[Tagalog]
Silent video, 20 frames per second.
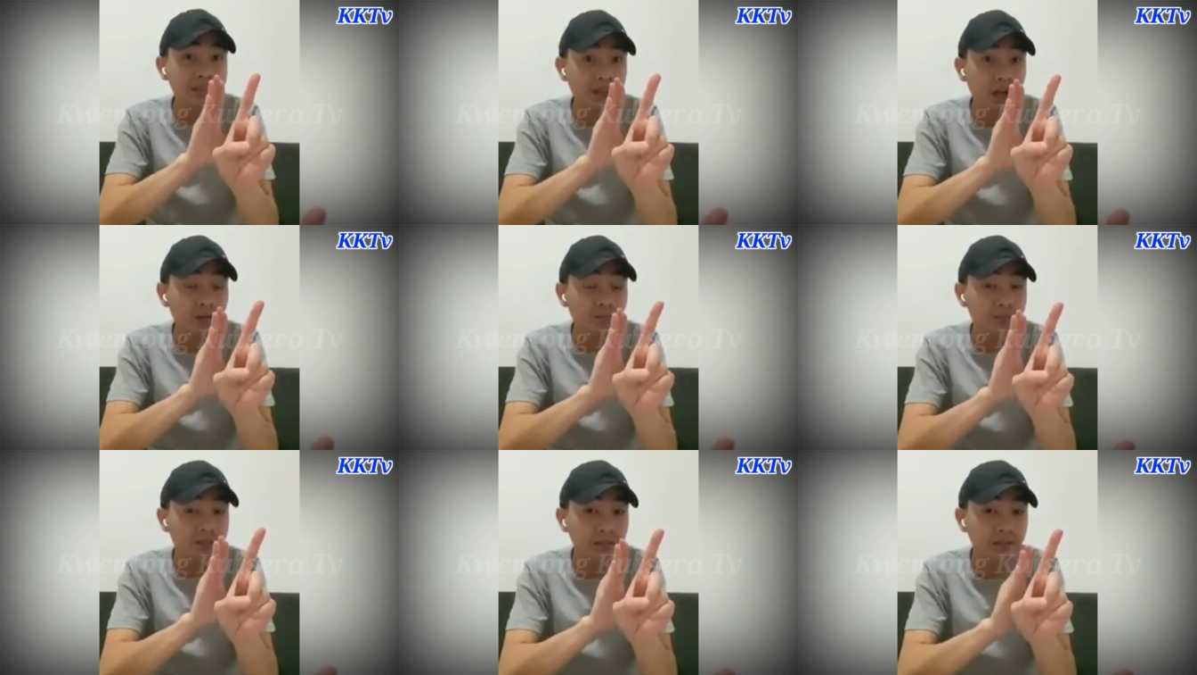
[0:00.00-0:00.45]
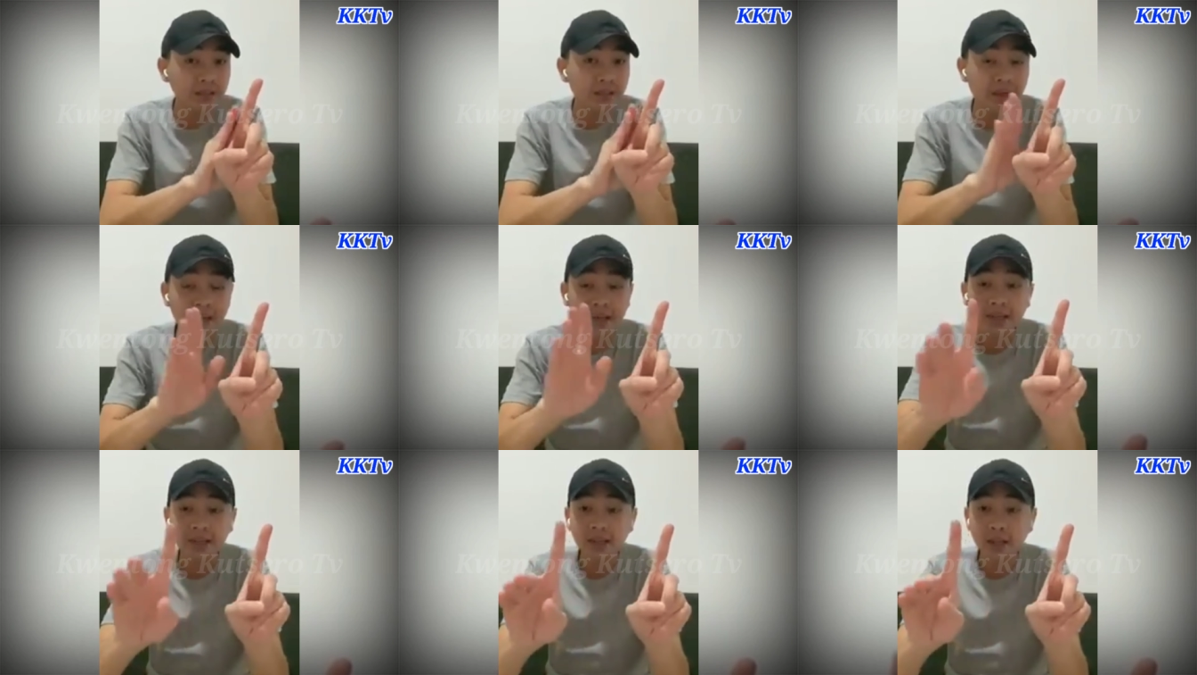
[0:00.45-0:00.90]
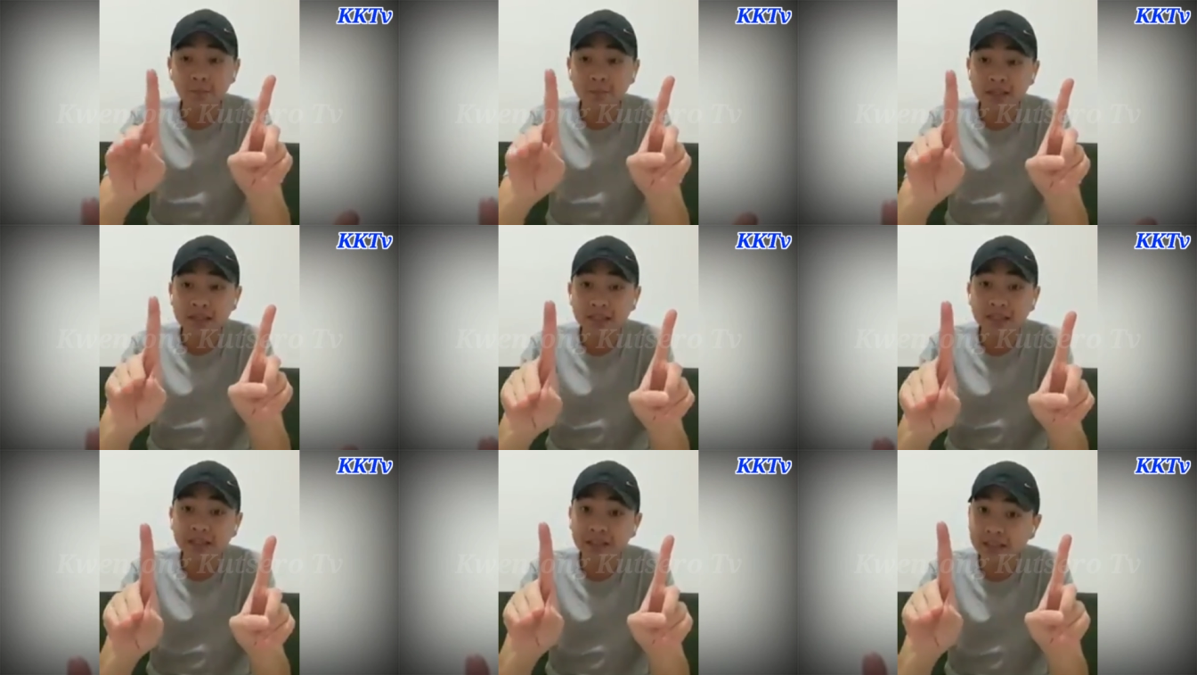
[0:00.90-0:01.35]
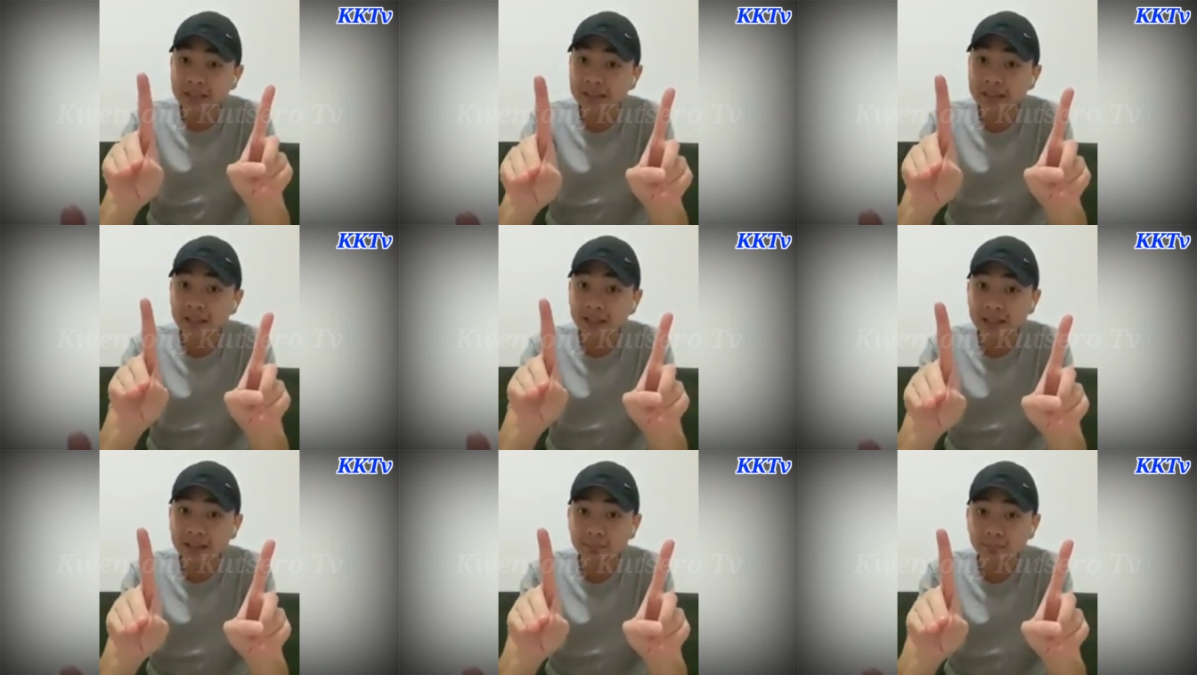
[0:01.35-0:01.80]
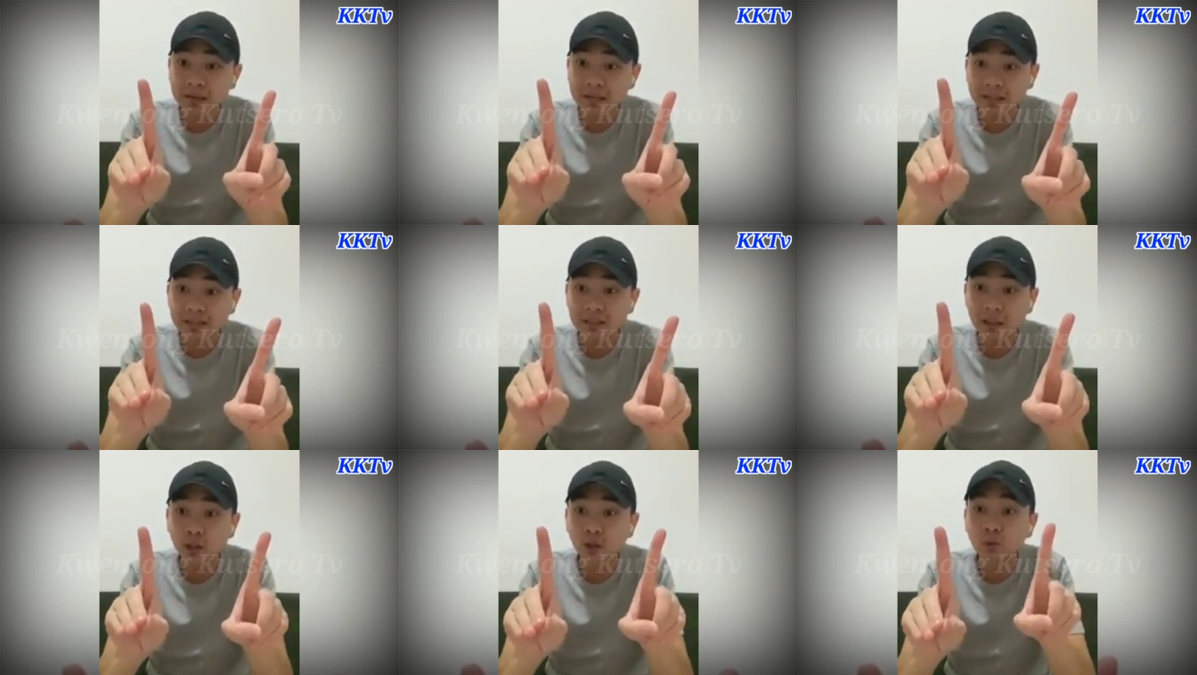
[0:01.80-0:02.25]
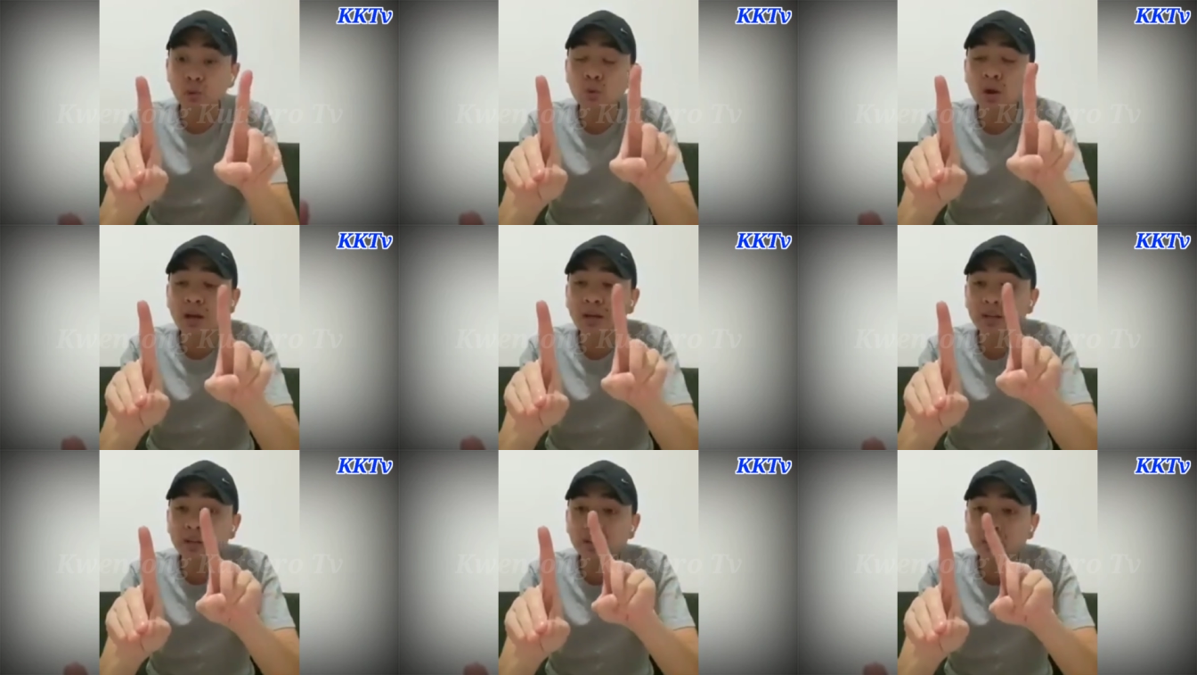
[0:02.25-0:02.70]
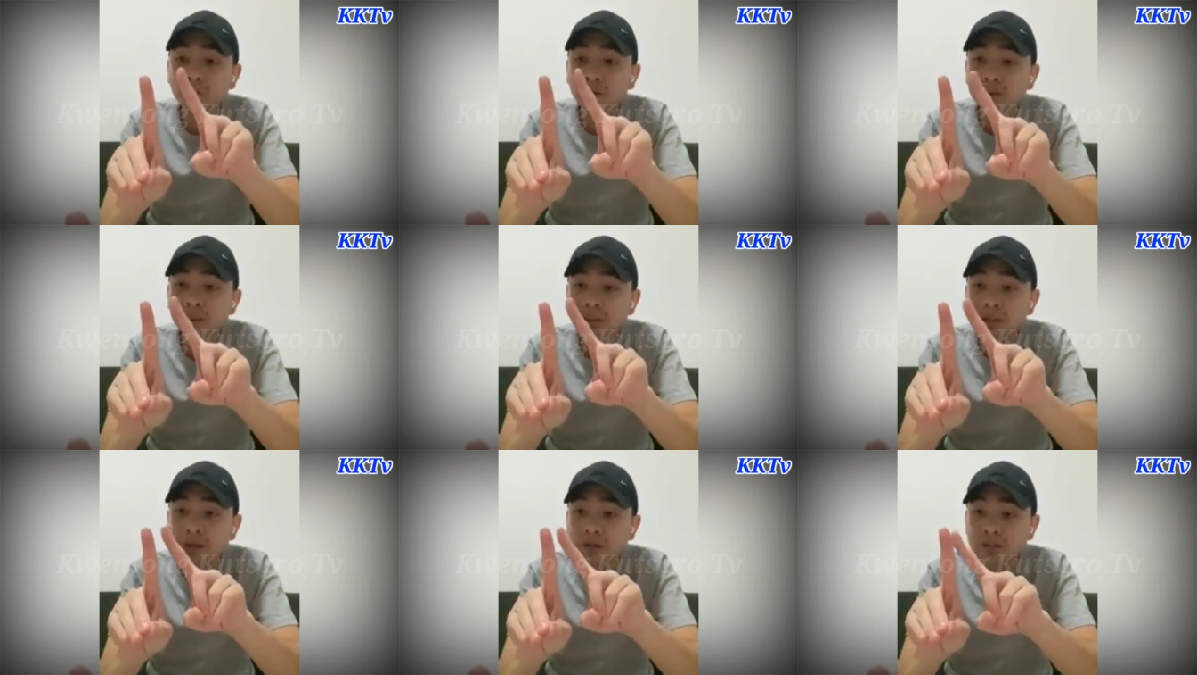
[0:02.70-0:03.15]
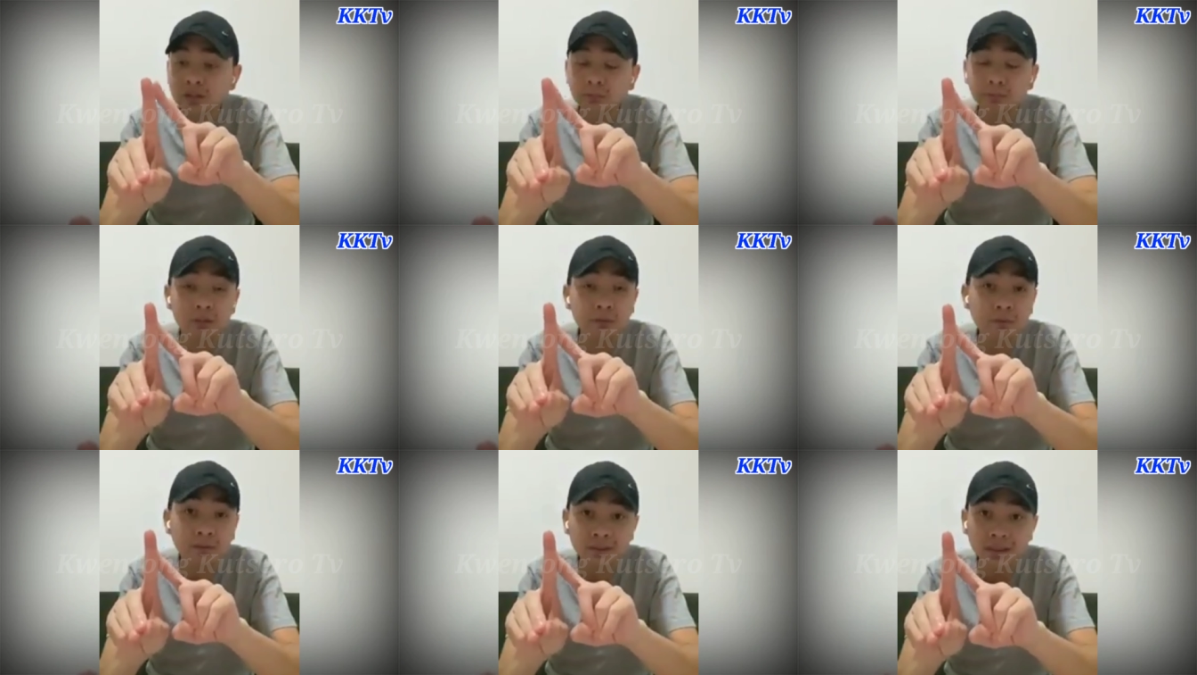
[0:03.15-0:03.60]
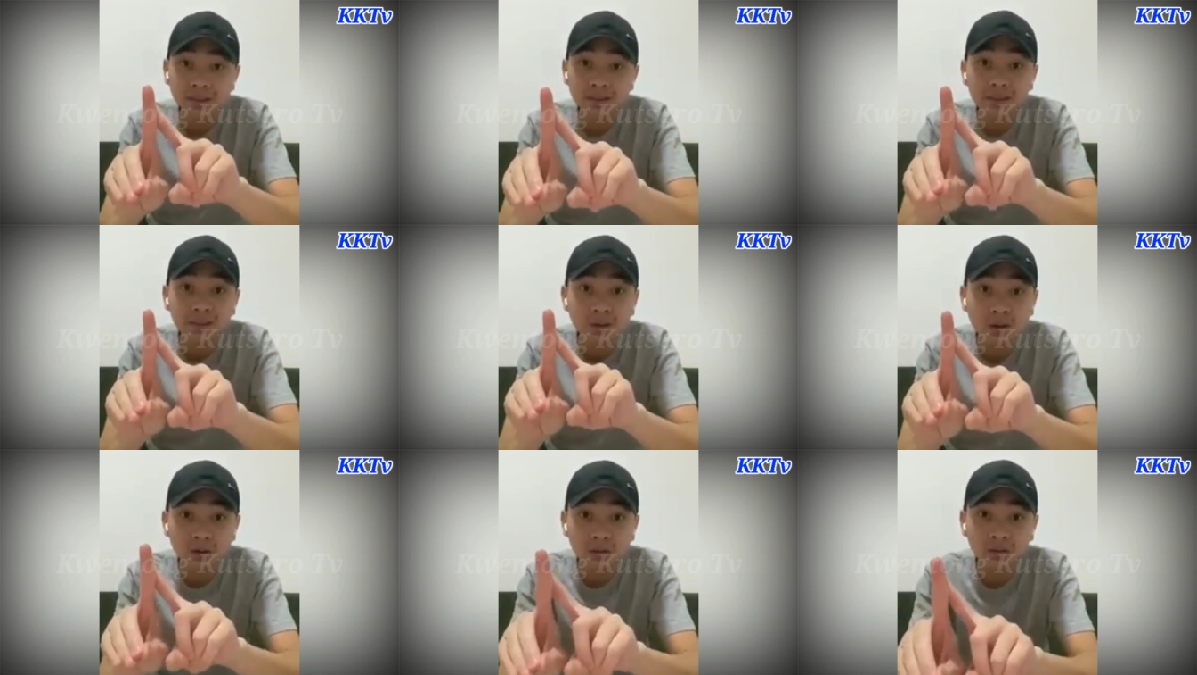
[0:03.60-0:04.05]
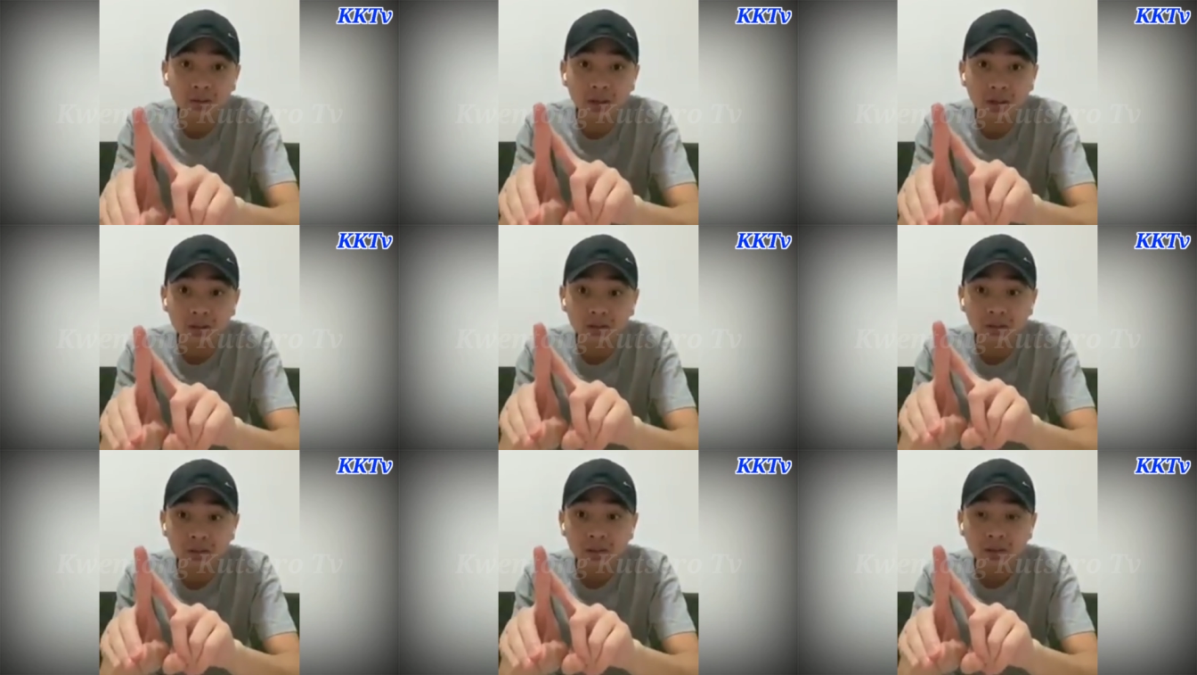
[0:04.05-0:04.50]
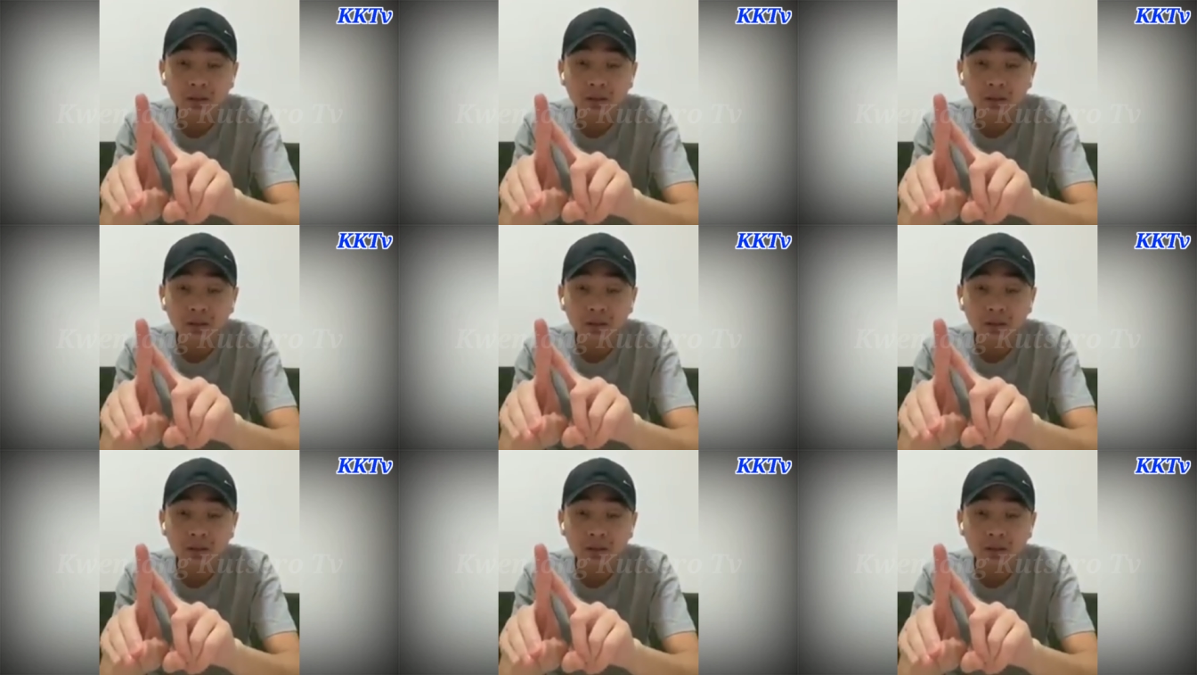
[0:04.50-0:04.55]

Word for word: scam syndicate kay Mr. DDS Pages ng 220,000 per month. That's their contract.